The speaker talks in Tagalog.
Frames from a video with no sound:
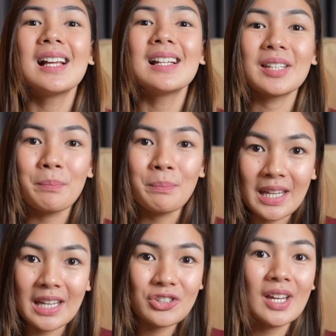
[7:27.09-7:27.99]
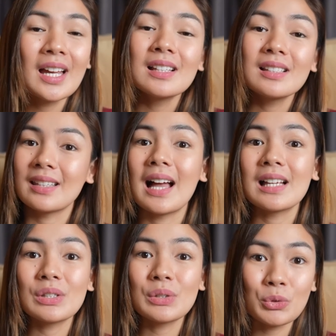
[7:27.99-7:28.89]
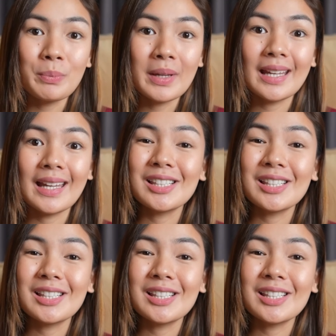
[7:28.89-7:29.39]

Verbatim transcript: sa beach sa Subic.